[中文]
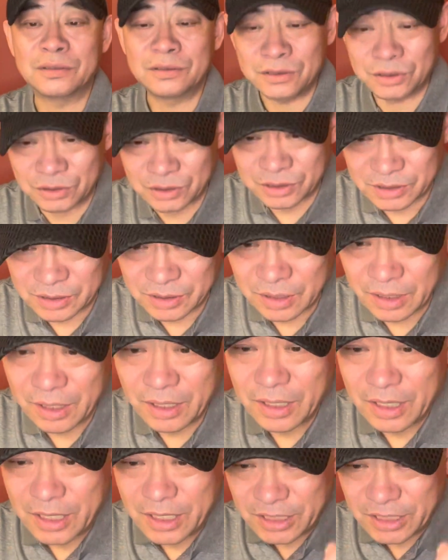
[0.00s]
就是
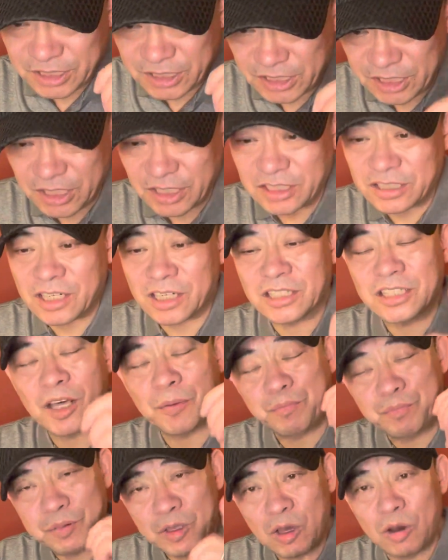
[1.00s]
形成了它
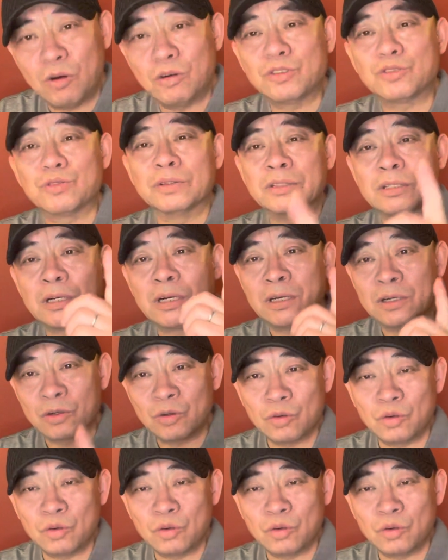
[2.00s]
标准的而